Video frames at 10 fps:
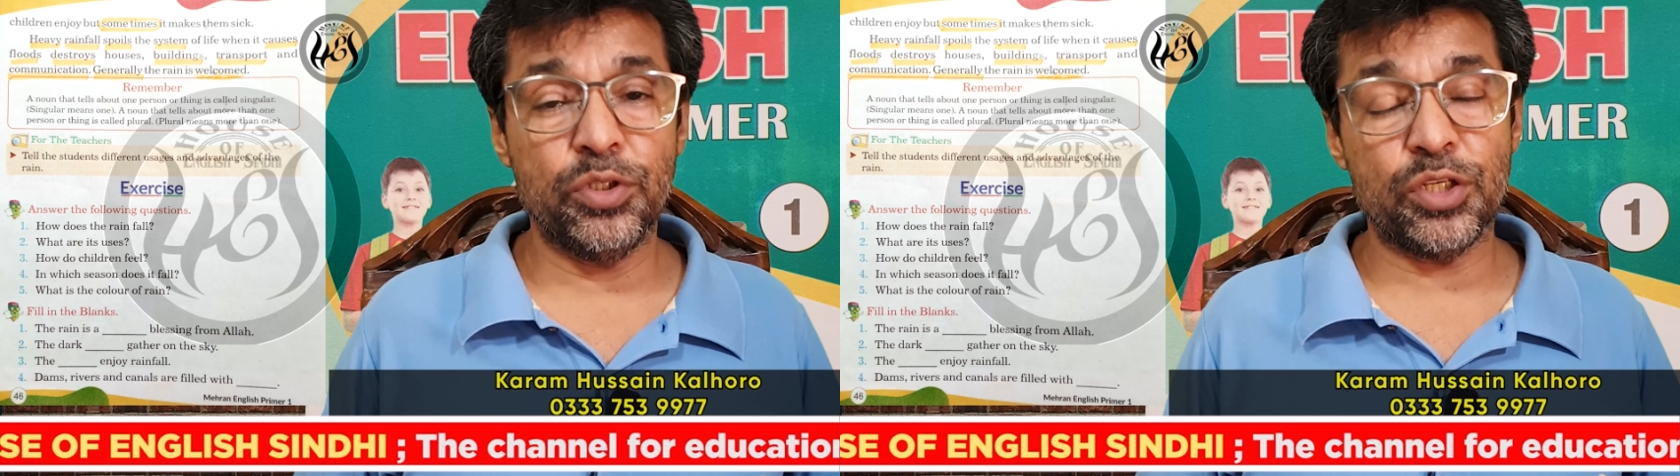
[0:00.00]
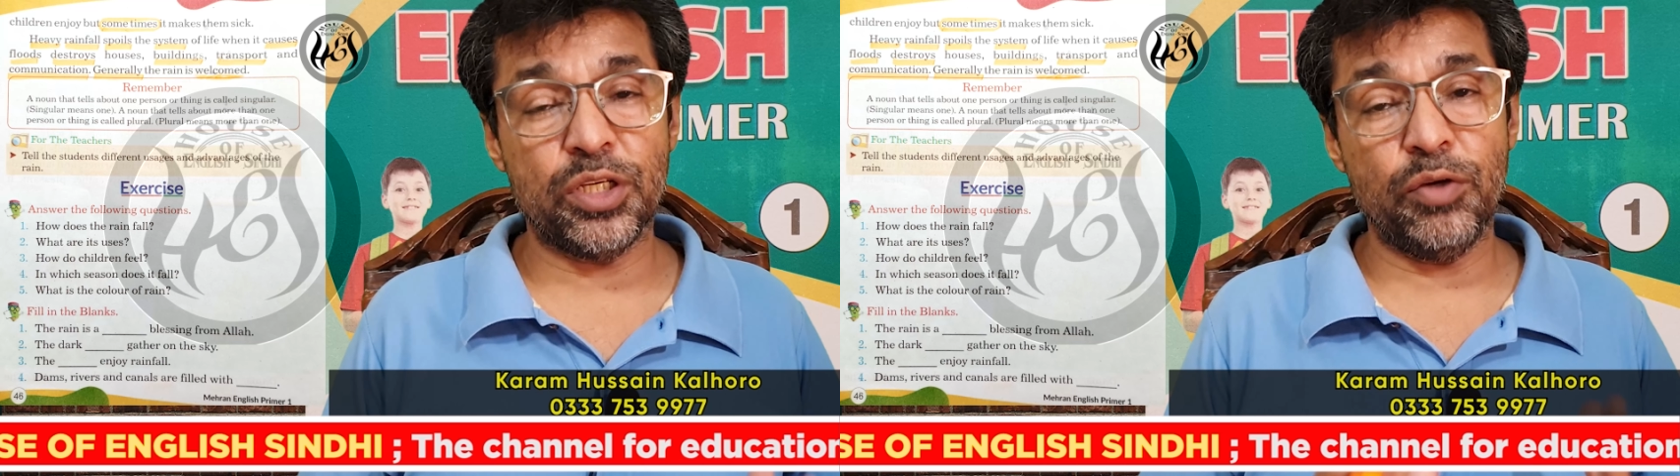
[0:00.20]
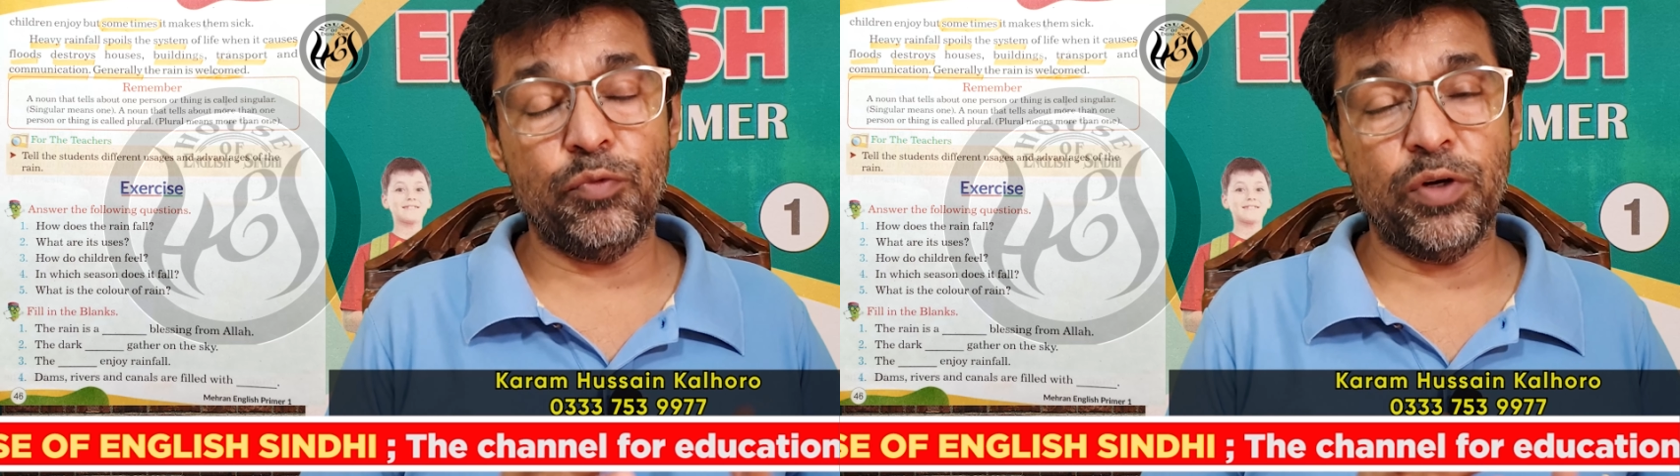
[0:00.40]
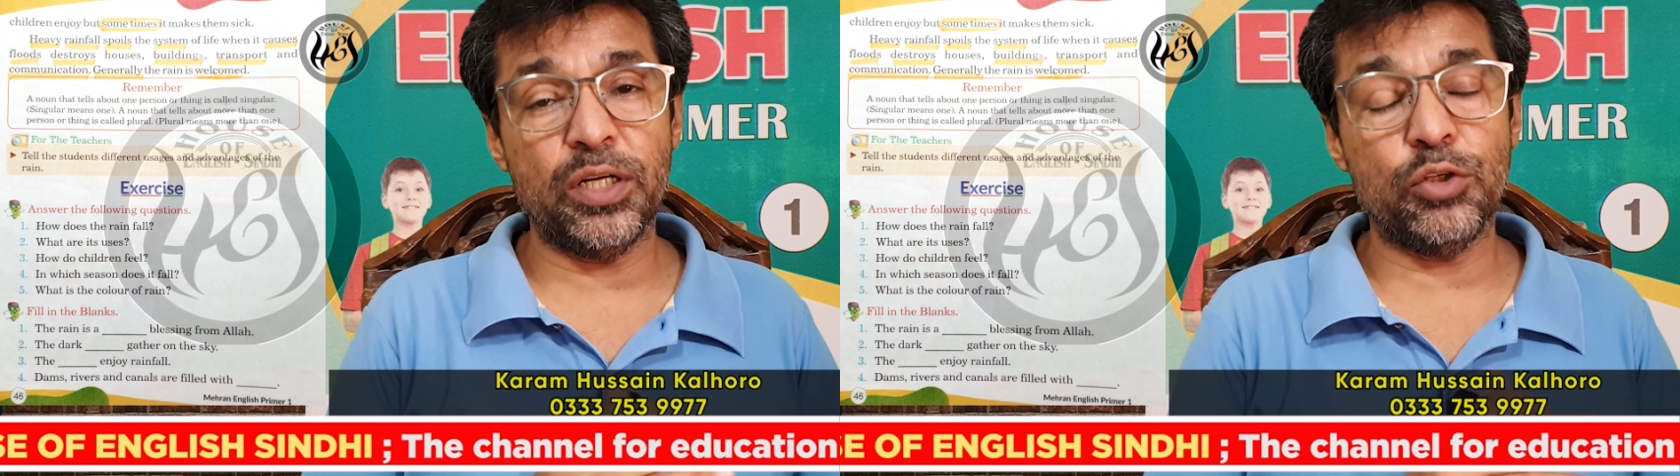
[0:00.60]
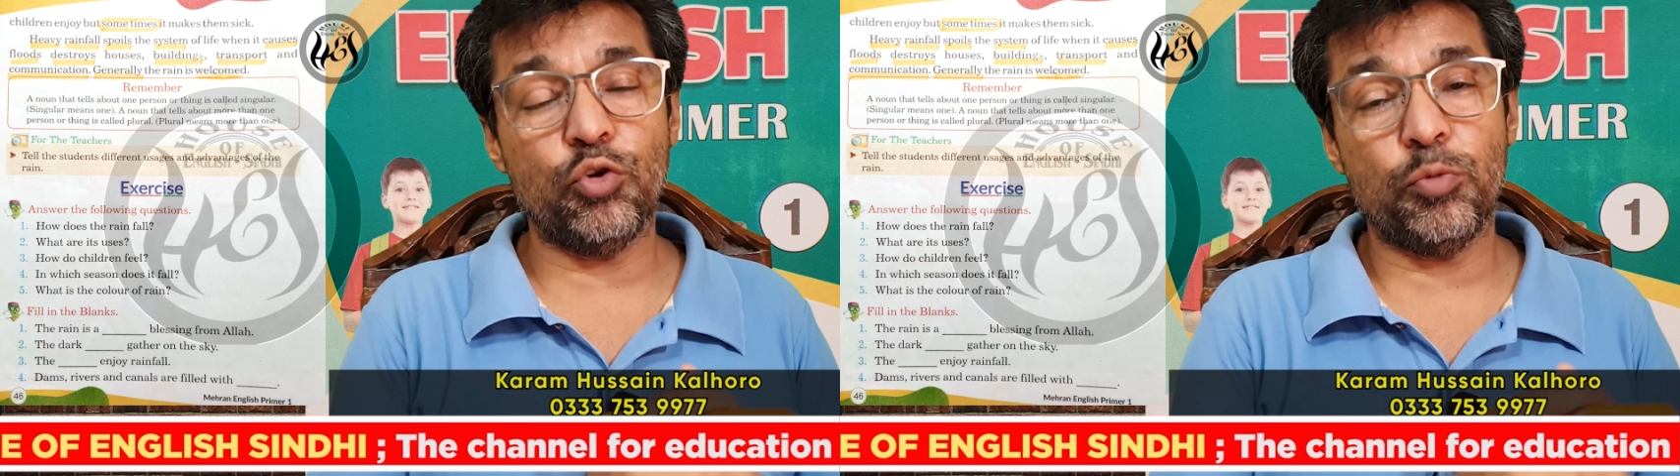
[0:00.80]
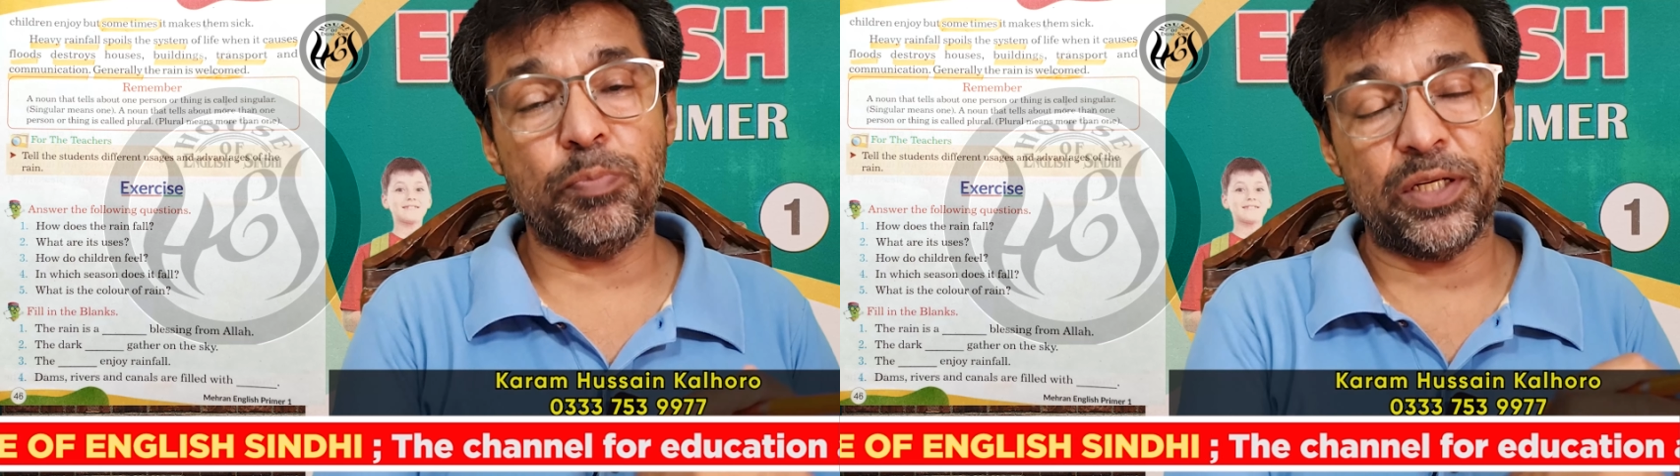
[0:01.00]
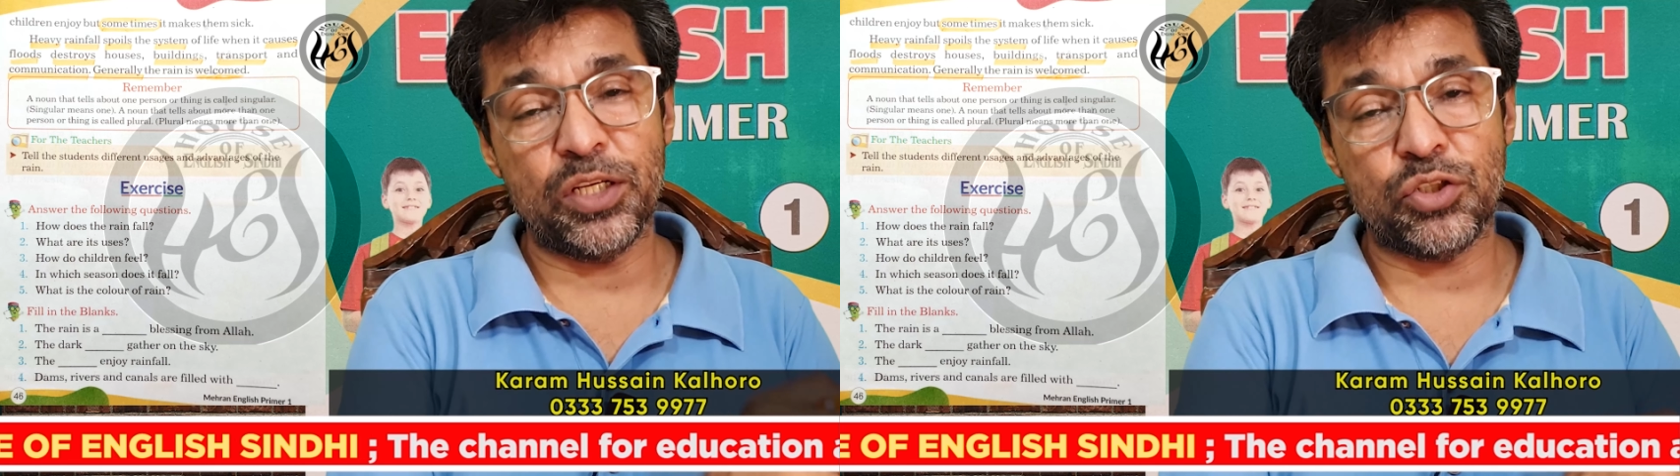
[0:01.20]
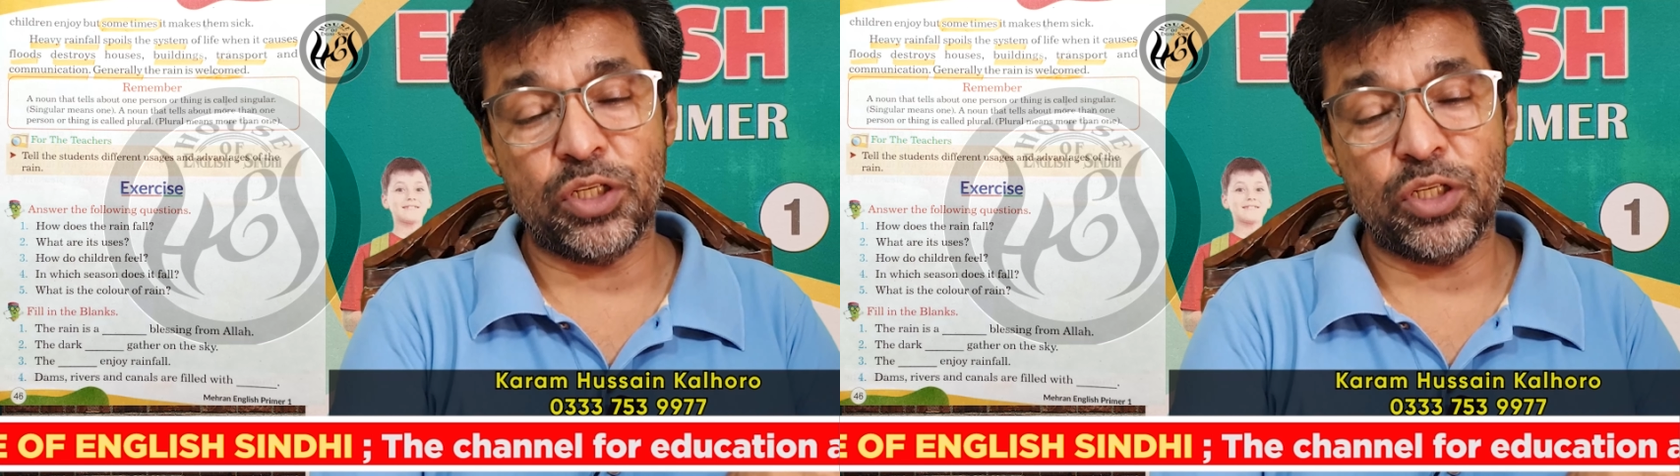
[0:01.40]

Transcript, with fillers: जिसकी वर्ड और प्रैक्टिस